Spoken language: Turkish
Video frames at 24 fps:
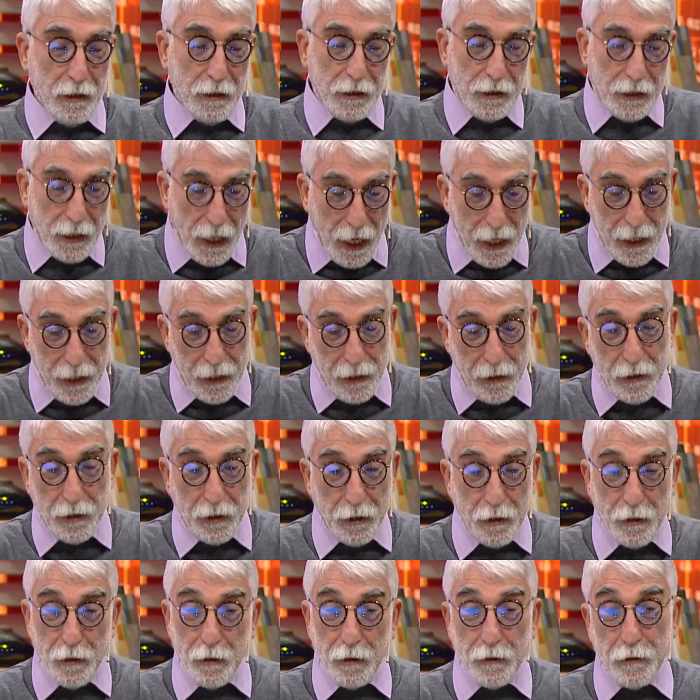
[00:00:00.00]
Sen
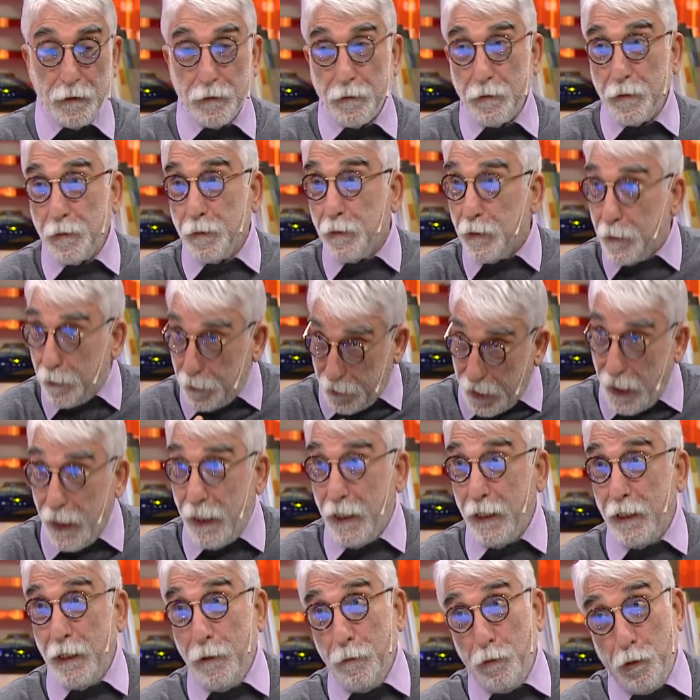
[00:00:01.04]

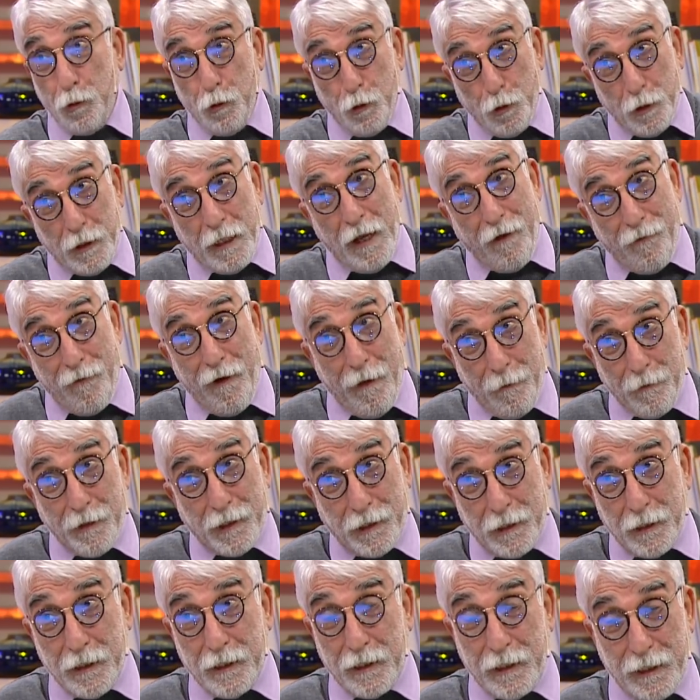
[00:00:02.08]
sen de bunun
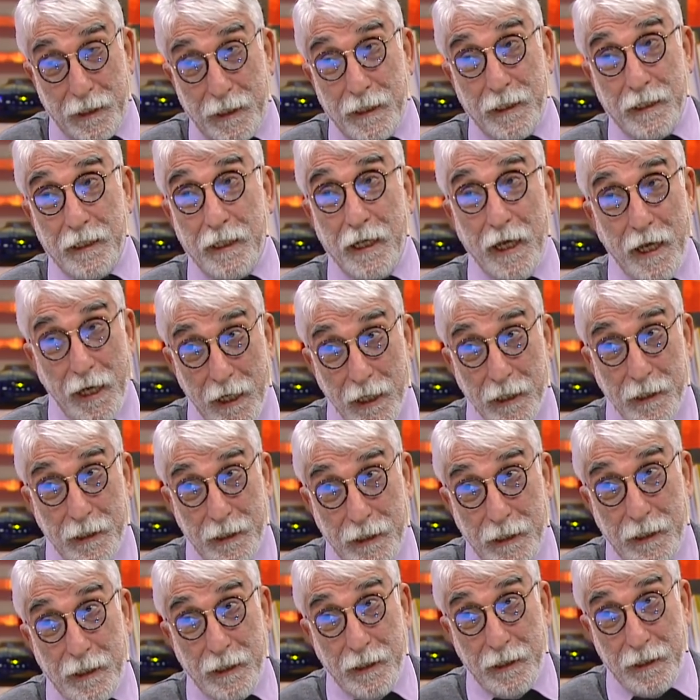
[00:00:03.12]
devamısın. Sizin
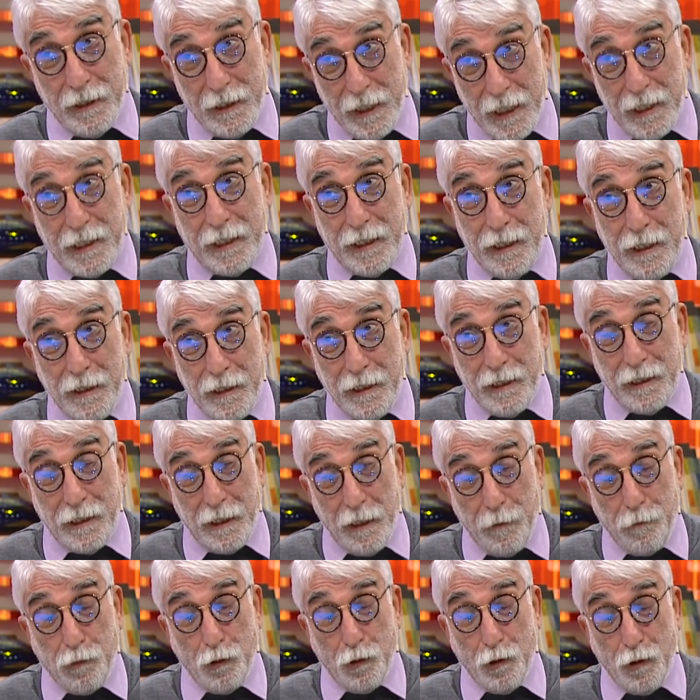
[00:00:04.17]
sizin nesliniz
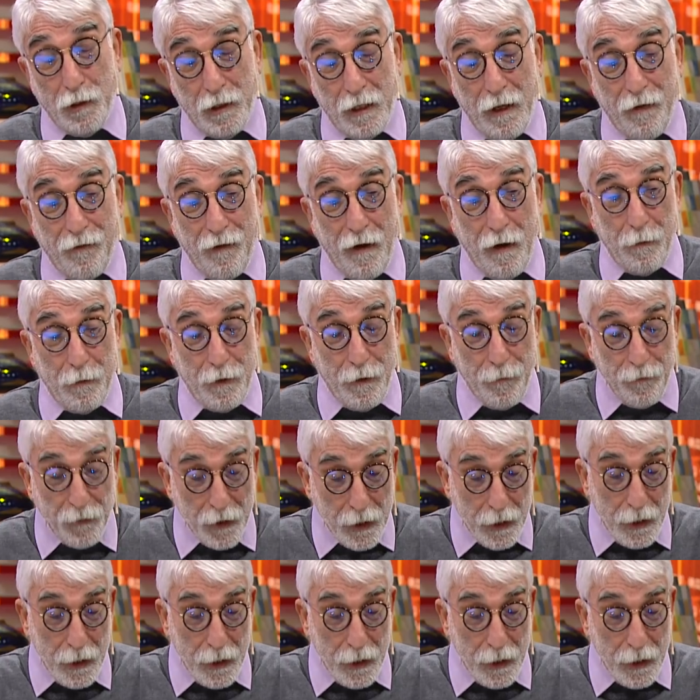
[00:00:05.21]
de bunun devamı.